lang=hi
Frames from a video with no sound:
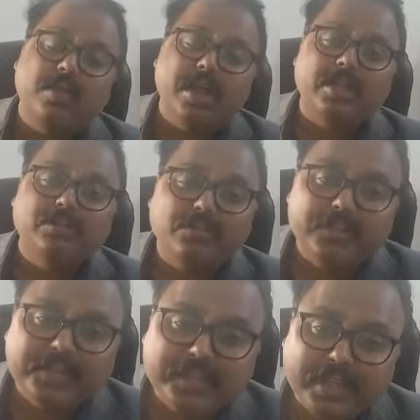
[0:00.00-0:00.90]
और
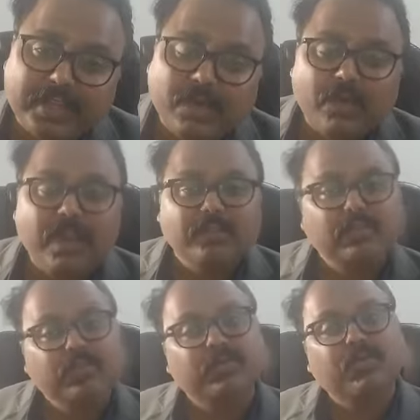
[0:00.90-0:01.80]
आंदोलन किया था और
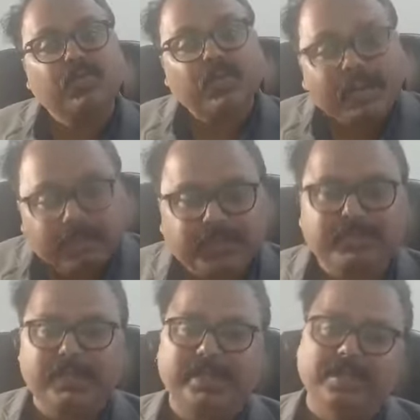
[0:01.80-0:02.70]
आंदोलनों को वापस
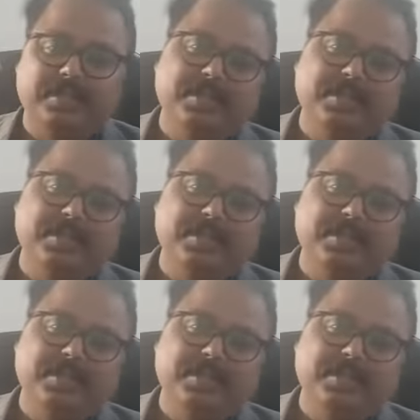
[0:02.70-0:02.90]
भी लिया